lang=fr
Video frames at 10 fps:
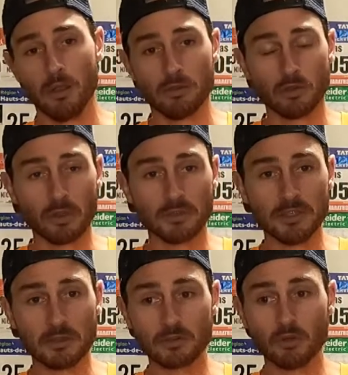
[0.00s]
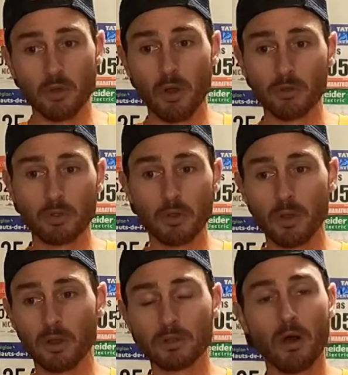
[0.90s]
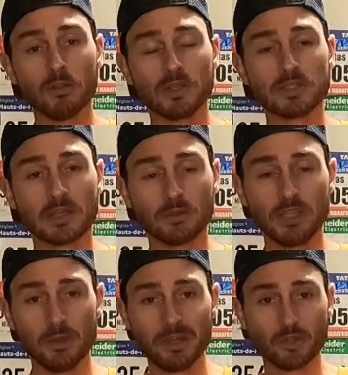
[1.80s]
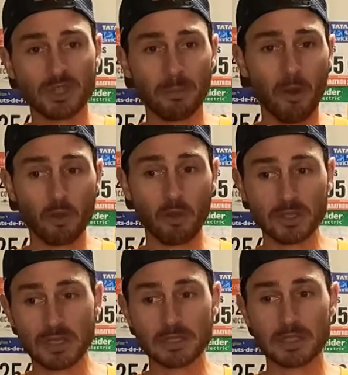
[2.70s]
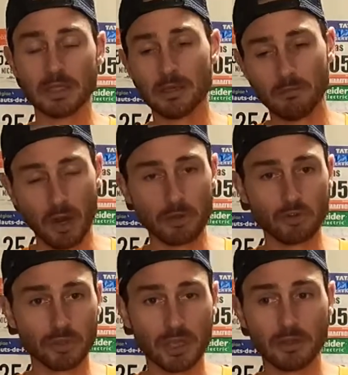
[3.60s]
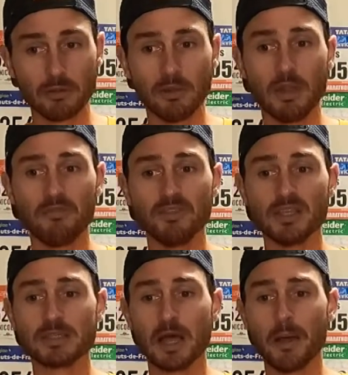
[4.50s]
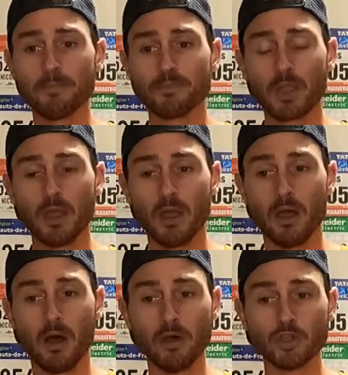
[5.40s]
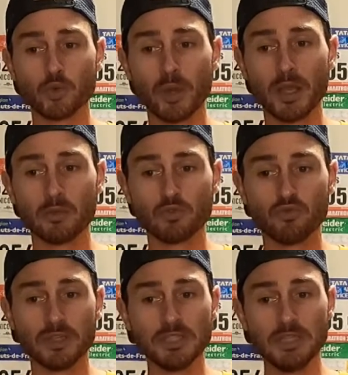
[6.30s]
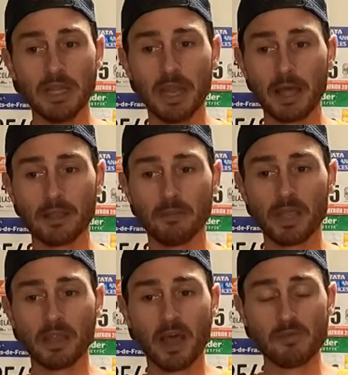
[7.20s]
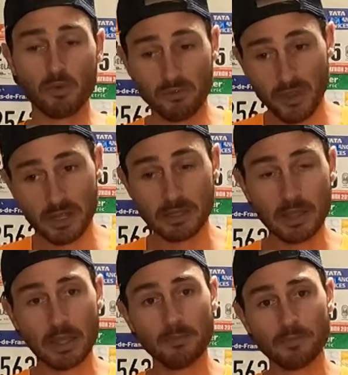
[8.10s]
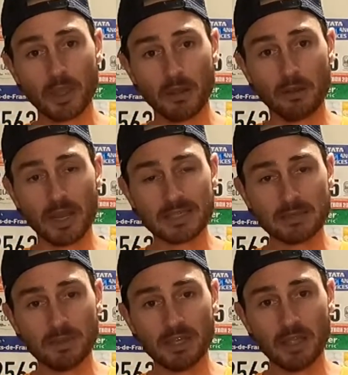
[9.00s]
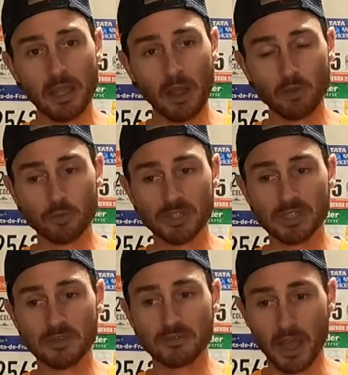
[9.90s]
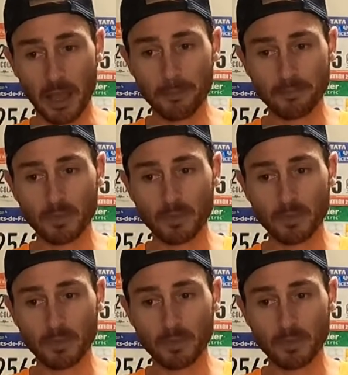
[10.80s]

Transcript: sur une distance de entre 30 et 50 km, je sais pas encore, ça c'est. Voilà, je suis en train d'affiner ça. En juin, donc je vous l'ai dit, l'Ardennes Mega Trail pour valider euh, d en objectif 1.